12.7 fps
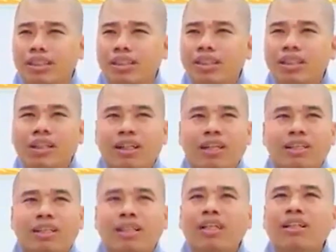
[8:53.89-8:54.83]
là những Đức
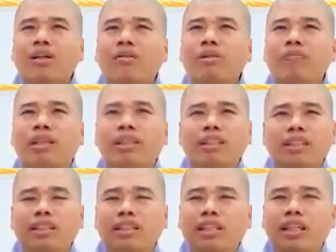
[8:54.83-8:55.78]
nói quý vị sẽ nhìn thấy
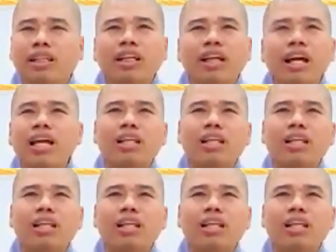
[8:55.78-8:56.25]
ghê lắm.